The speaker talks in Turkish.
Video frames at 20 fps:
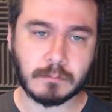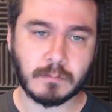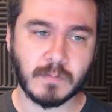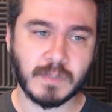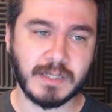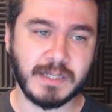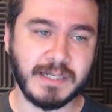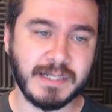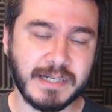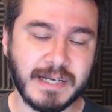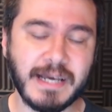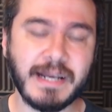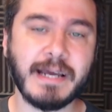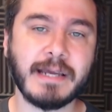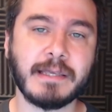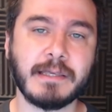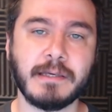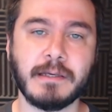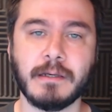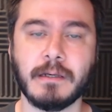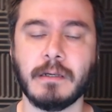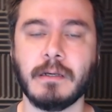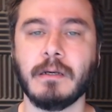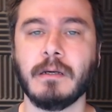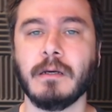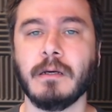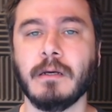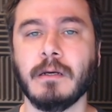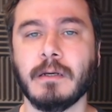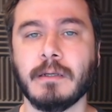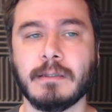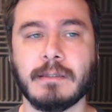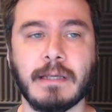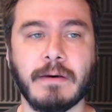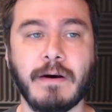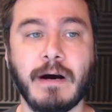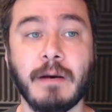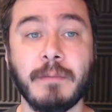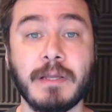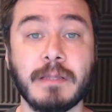girerek
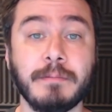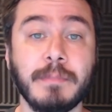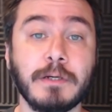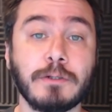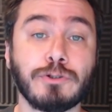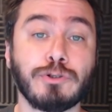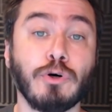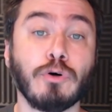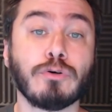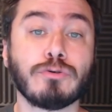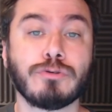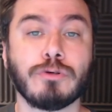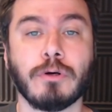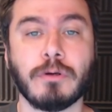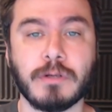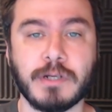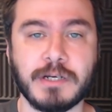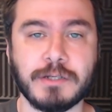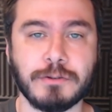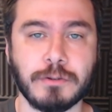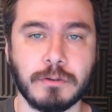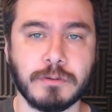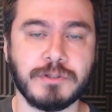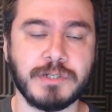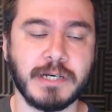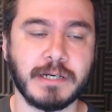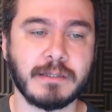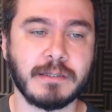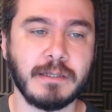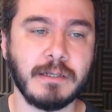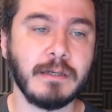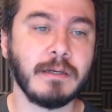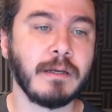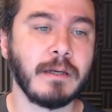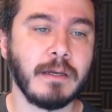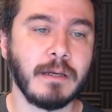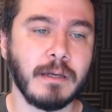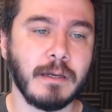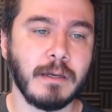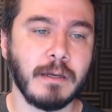devam etmek çok zorlayıcı olacaktı.
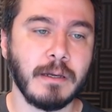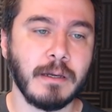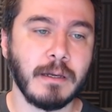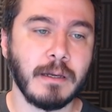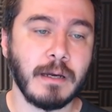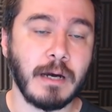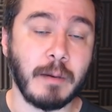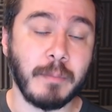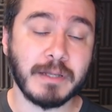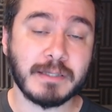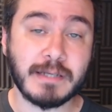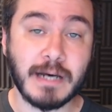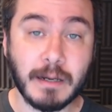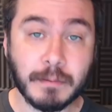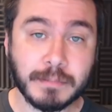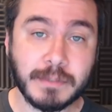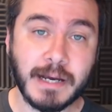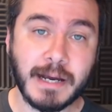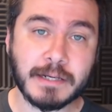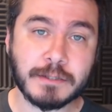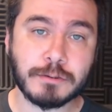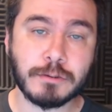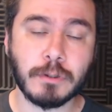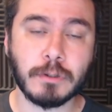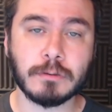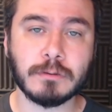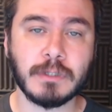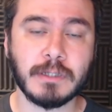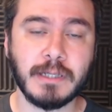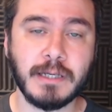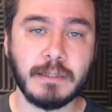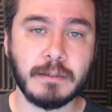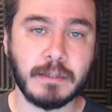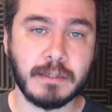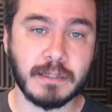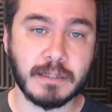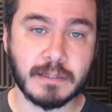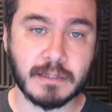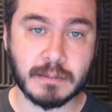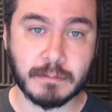Ama tam tersi olduğunda da
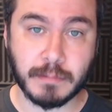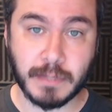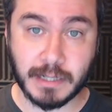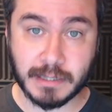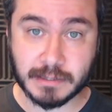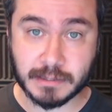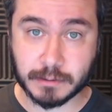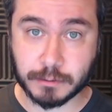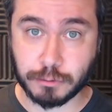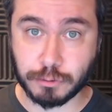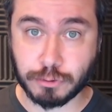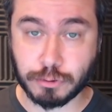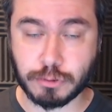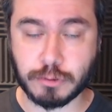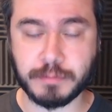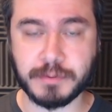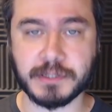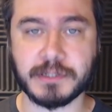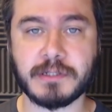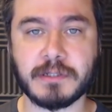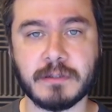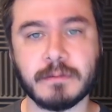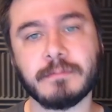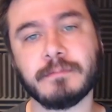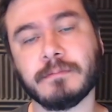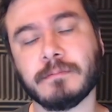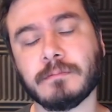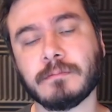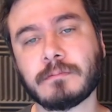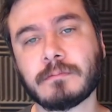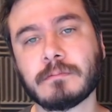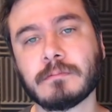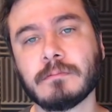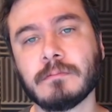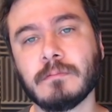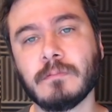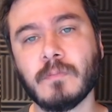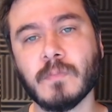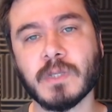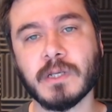inanılmaz güçlü bir
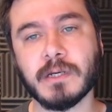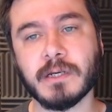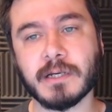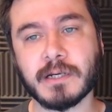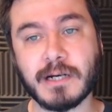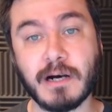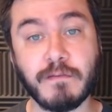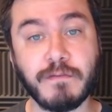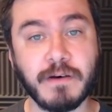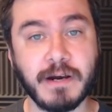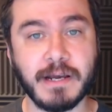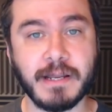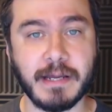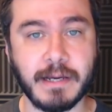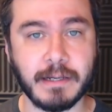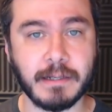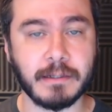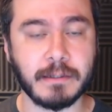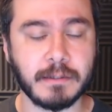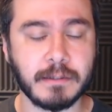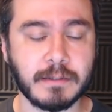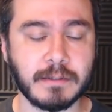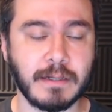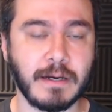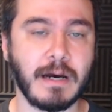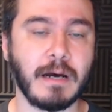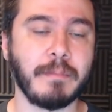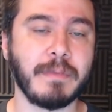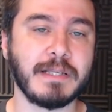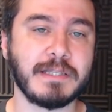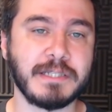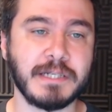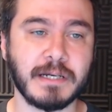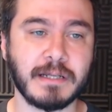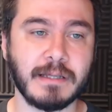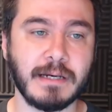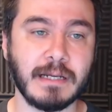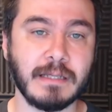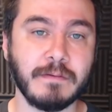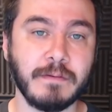e, kafayla devam
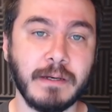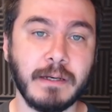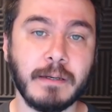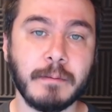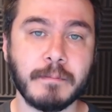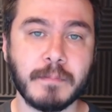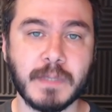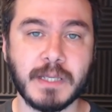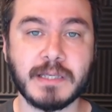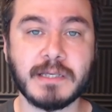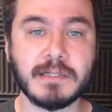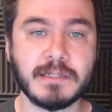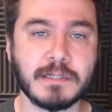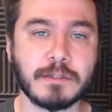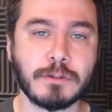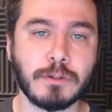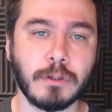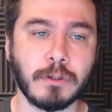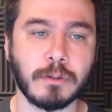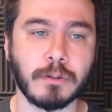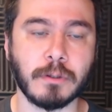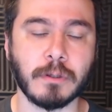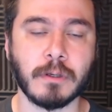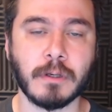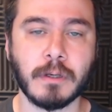edeceklerdi ve ikincisi oldu.